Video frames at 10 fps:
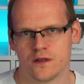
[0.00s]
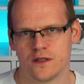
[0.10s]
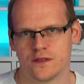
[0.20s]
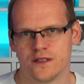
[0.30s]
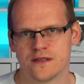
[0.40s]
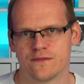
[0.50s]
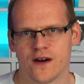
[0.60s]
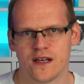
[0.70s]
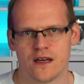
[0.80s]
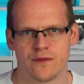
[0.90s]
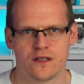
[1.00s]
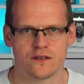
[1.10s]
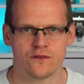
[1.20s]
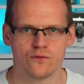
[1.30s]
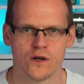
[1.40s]
In diesem Fall ermittelt
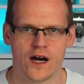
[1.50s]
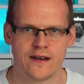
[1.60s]
die Uhr